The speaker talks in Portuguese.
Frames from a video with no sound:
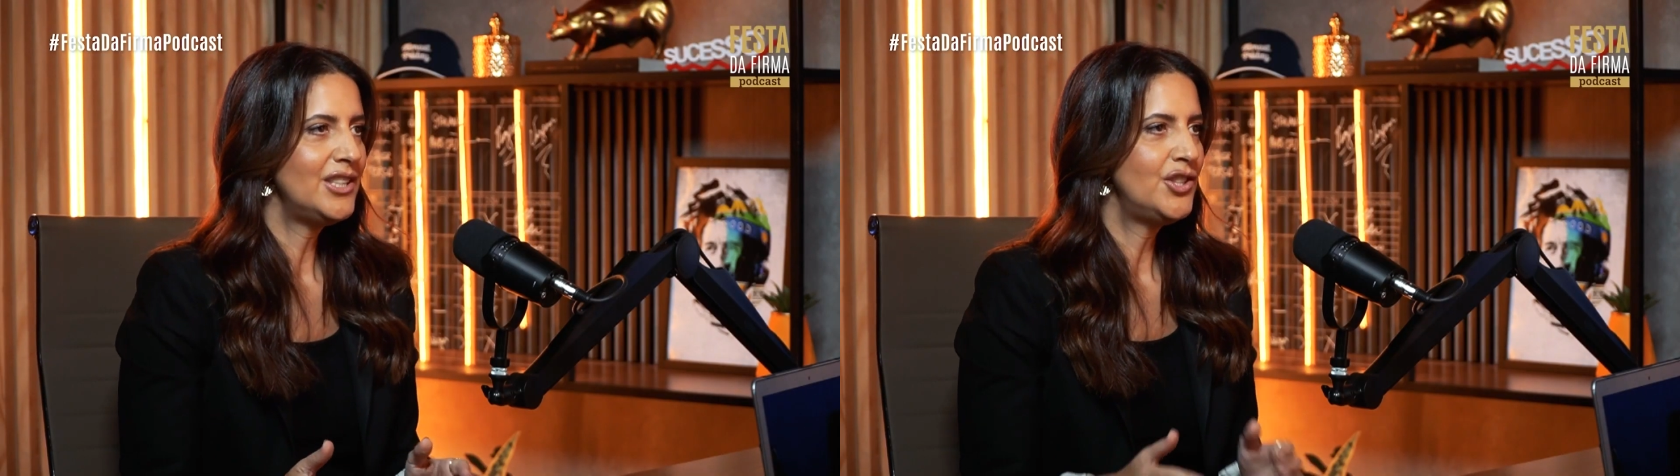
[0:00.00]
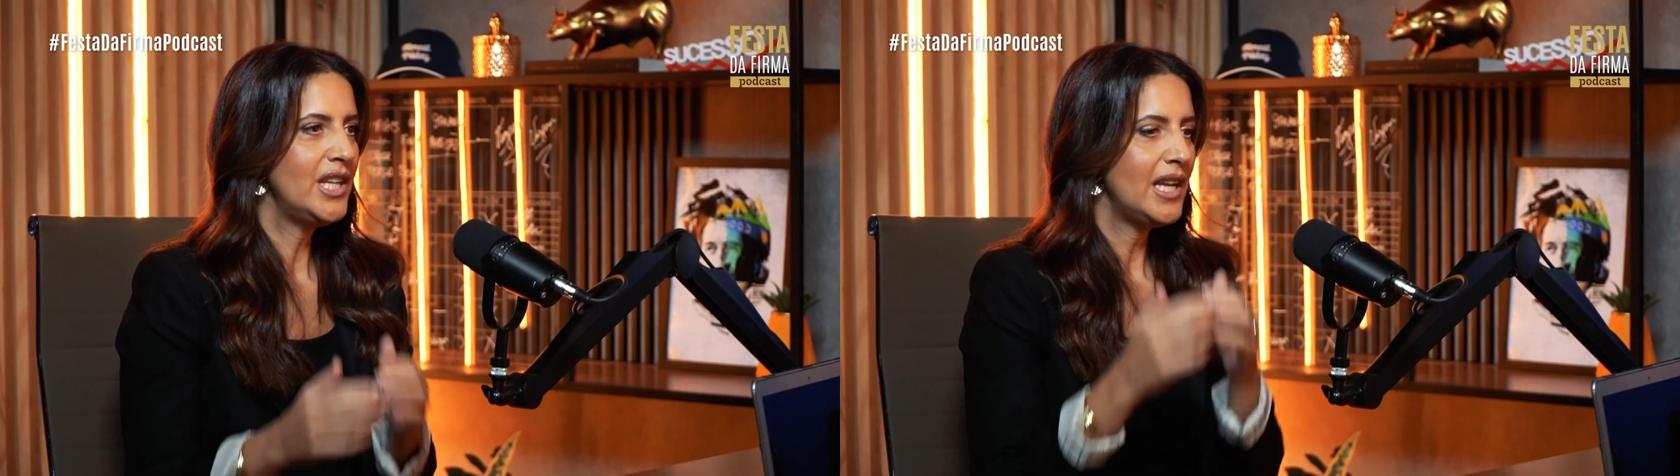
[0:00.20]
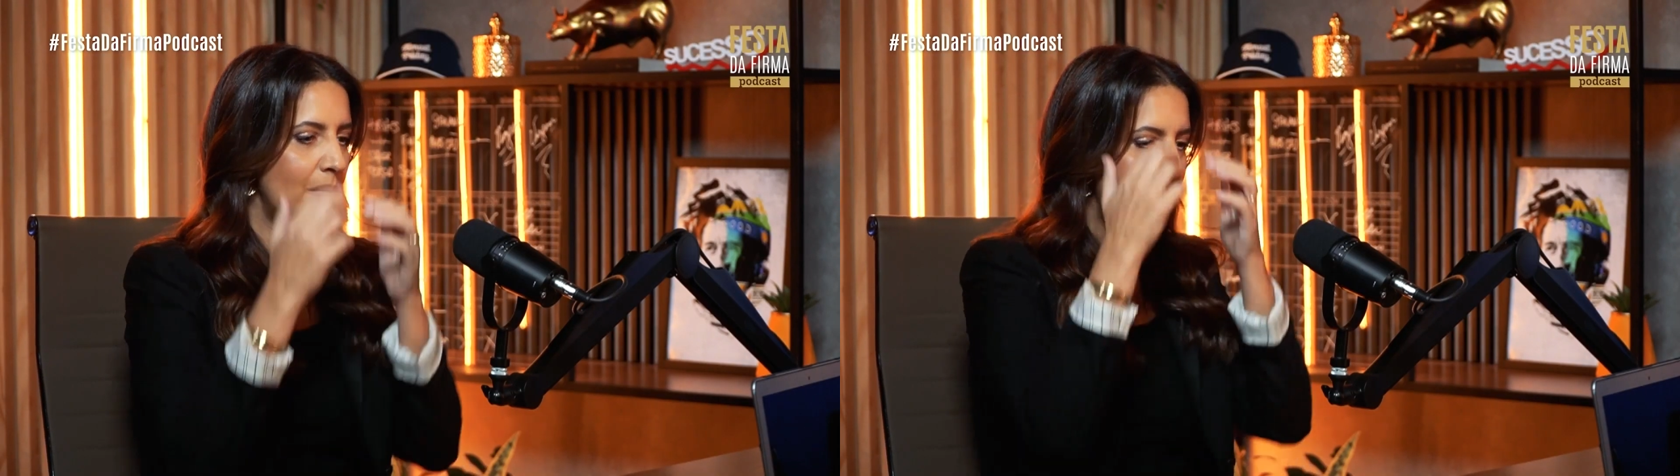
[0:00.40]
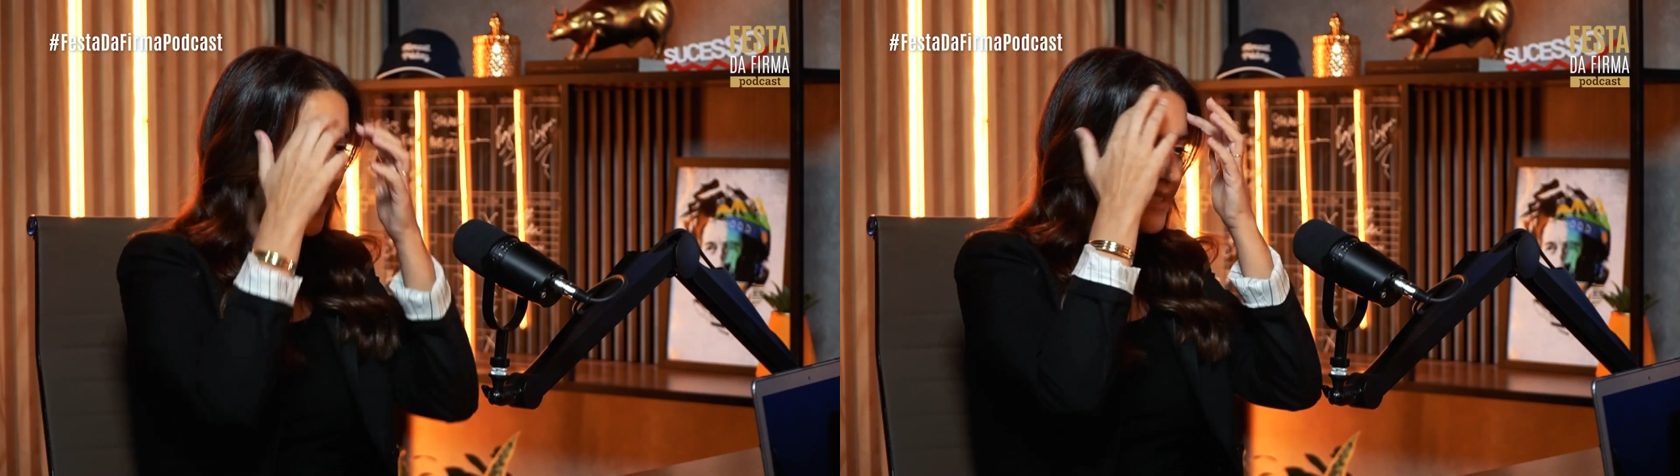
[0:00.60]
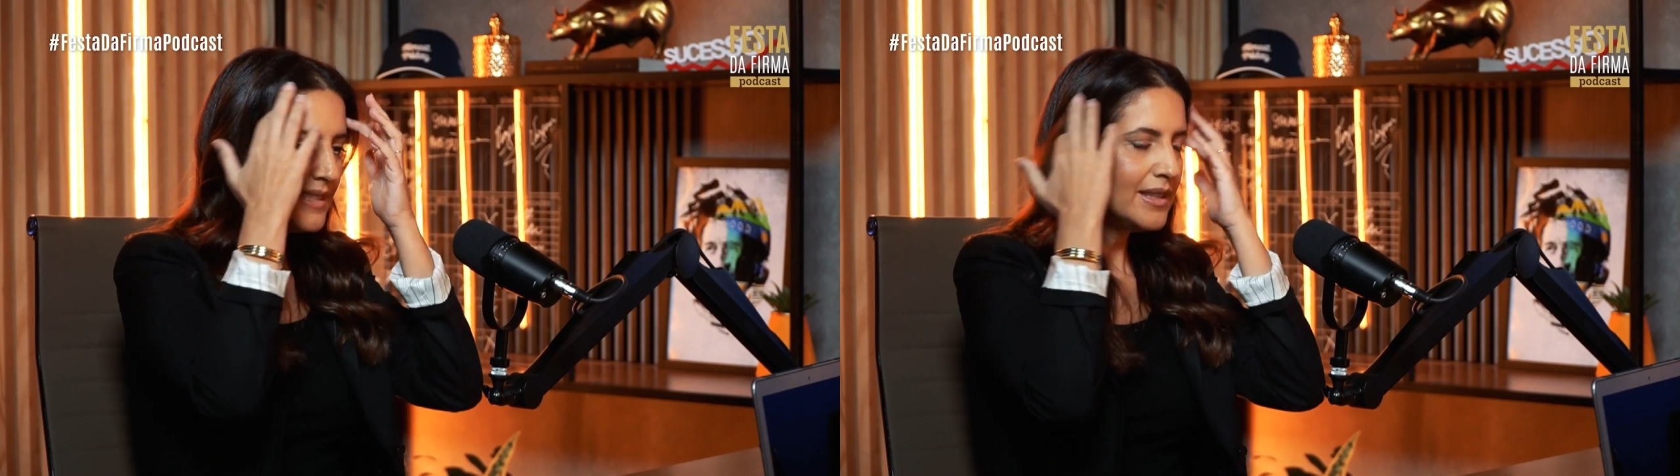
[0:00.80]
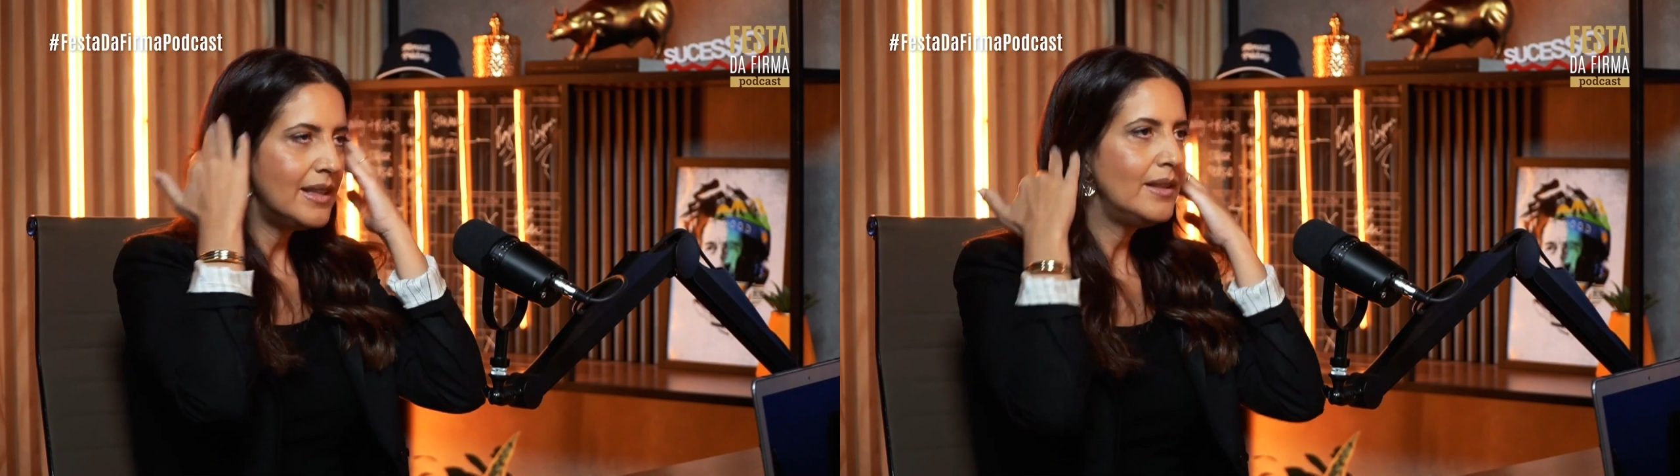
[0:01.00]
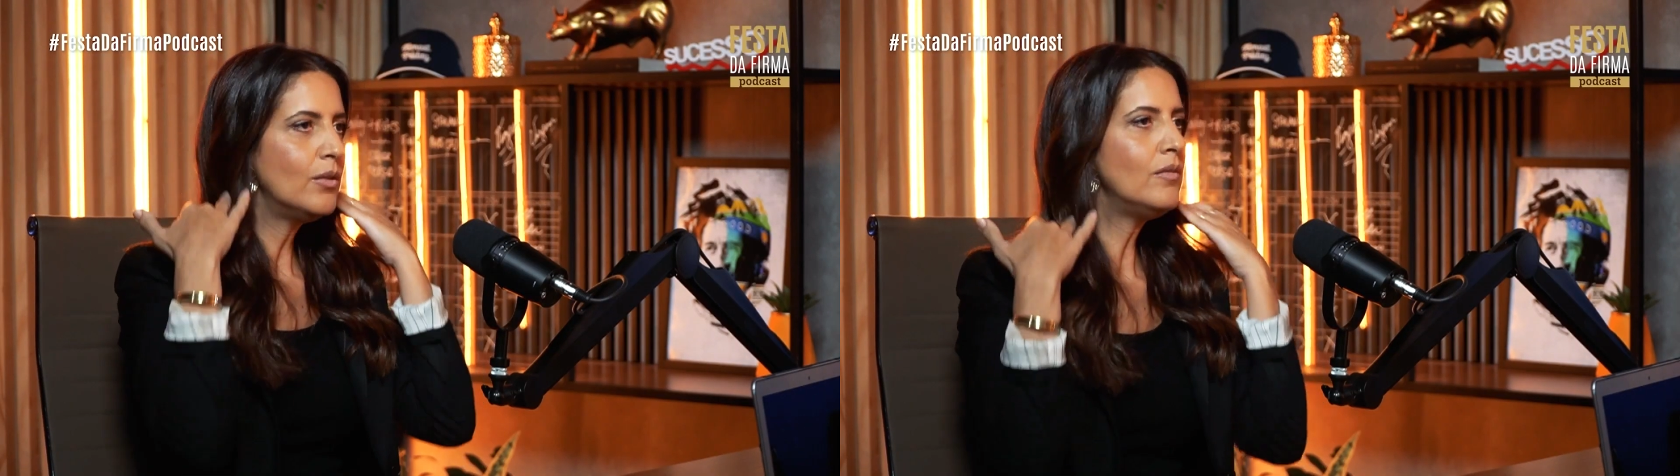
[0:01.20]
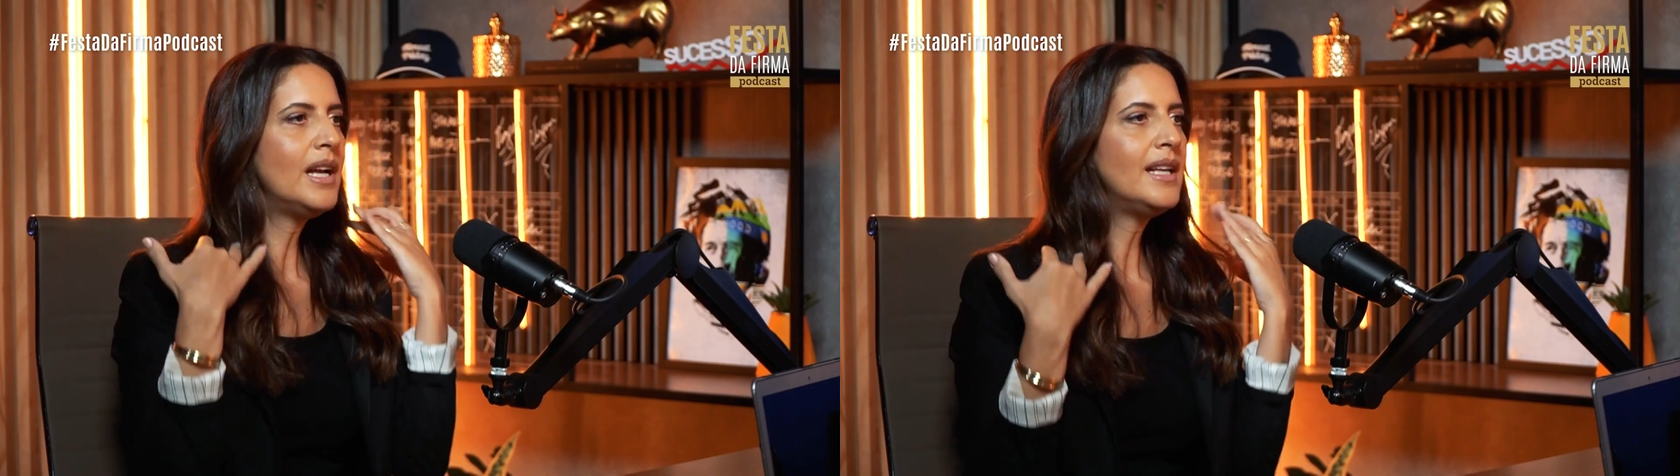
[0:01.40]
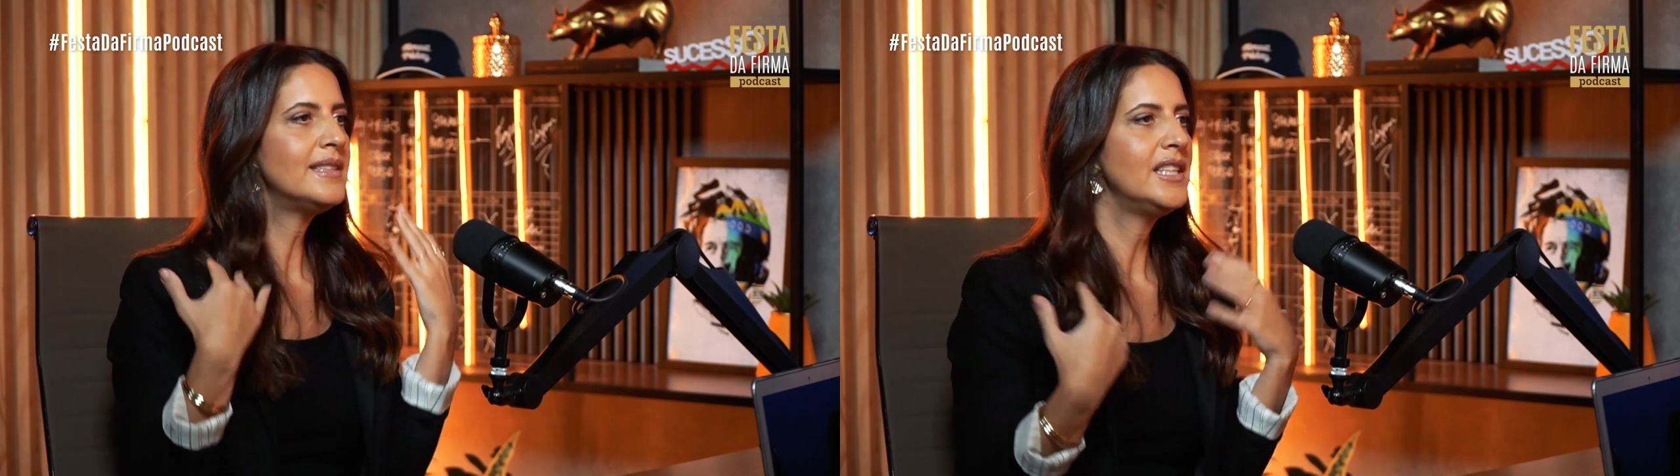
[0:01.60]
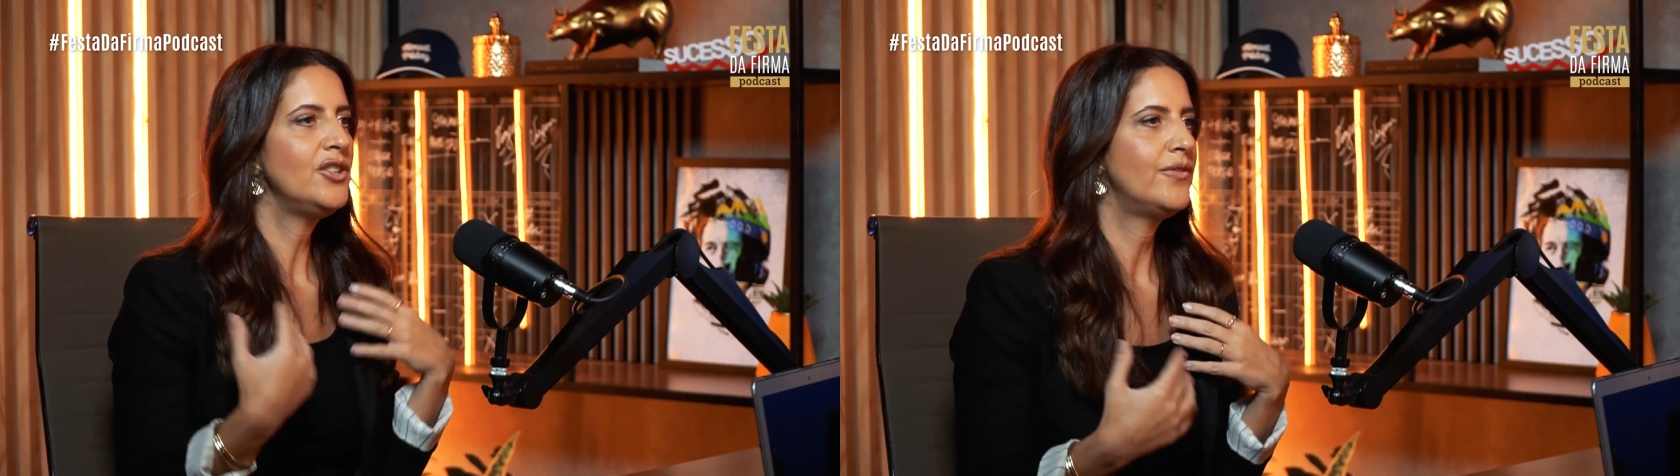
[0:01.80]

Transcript: tinham, mas nunca assim,